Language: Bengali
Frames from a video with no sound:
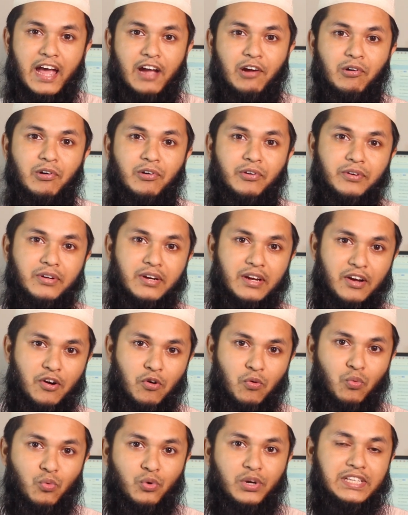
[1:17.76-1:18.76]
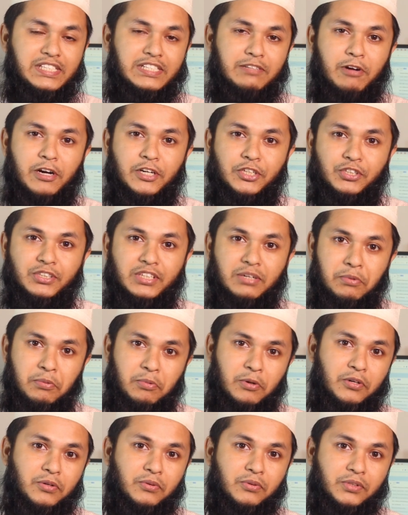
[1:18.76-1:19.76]
এখন উনি যে ভার্সনটা
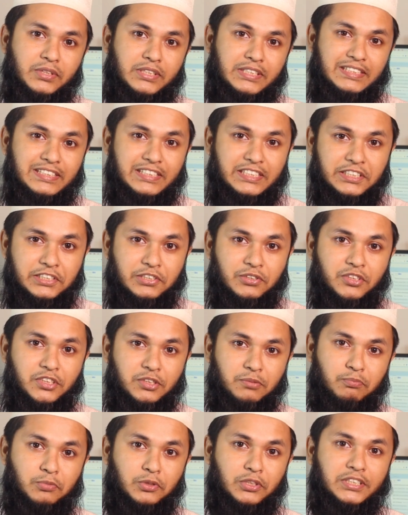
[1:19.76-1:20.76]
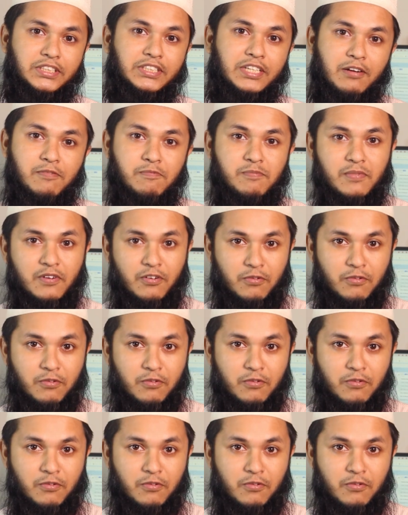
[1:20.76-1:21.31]
ব্যবহার করেছেন সেটি হচ্ছে বুড়িস্টাপ